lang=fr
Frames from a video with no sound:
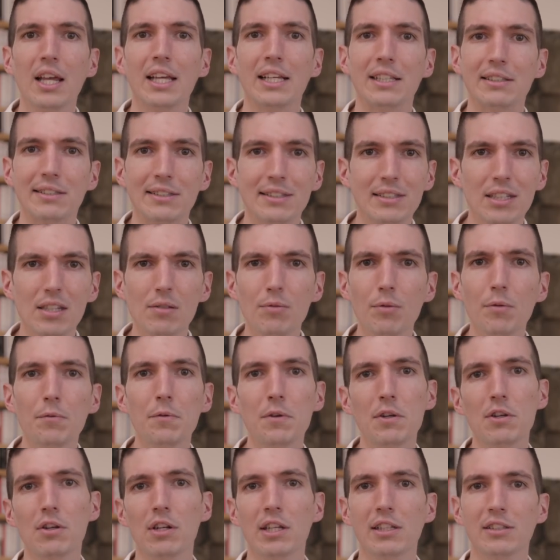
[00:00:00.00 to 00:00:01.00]
Et si vous
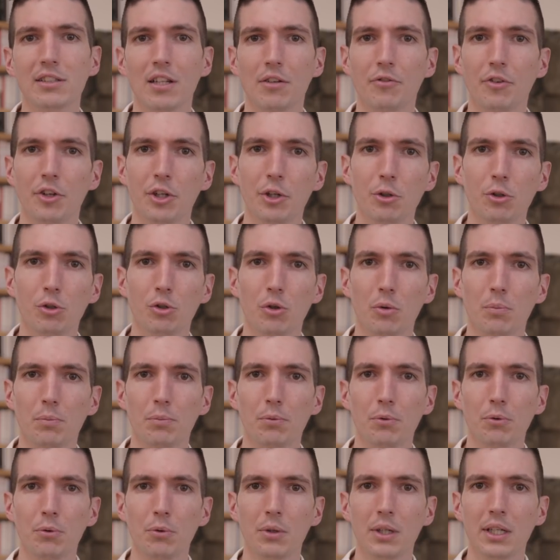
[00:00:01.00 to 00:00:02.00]
visionnez cette vidéo
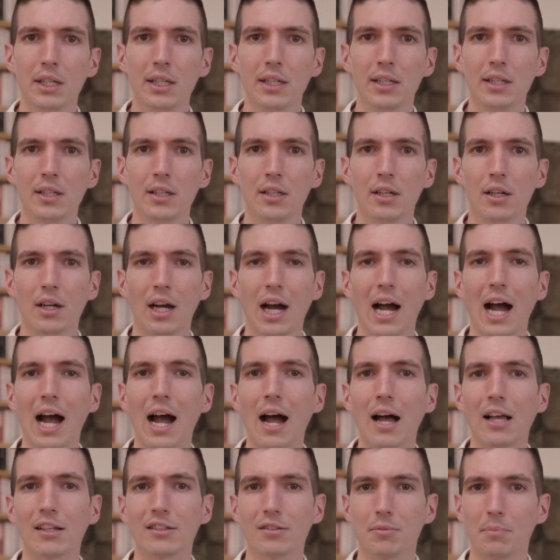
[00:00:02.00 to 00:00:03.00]
depuis euh,
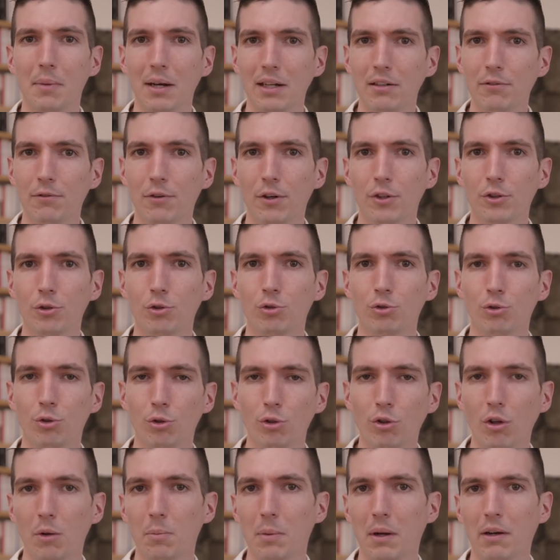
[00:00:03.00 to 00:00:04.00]
un smartphone, une
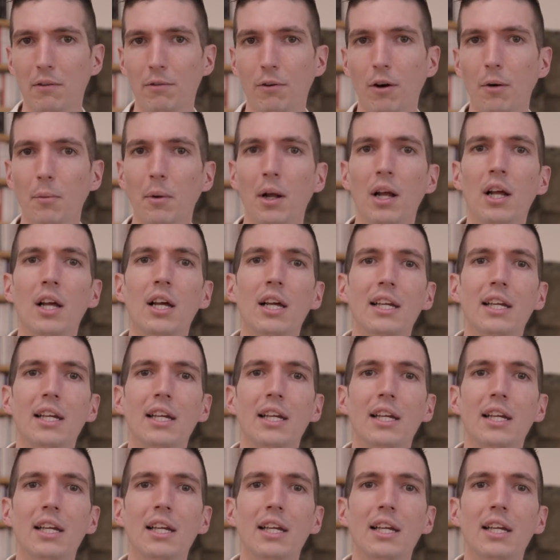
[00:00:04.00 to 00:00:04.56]
autre plateforme,